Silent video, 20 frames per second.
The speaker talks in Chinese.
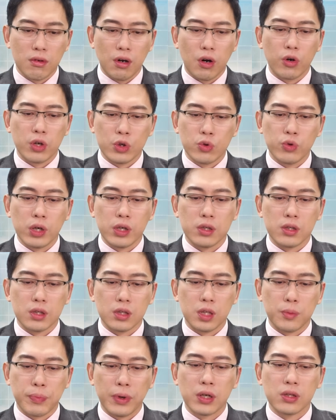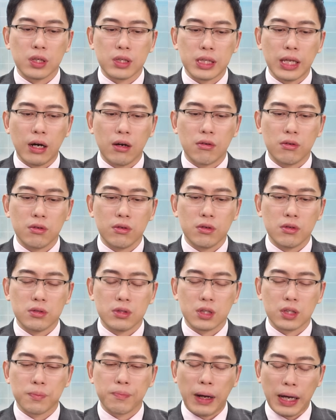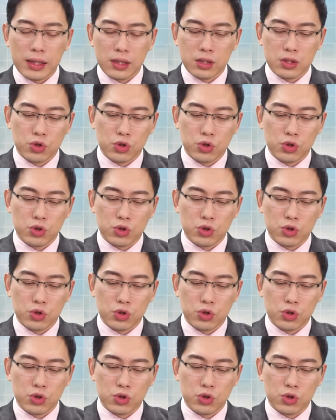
哦，因为你不要等到那个盘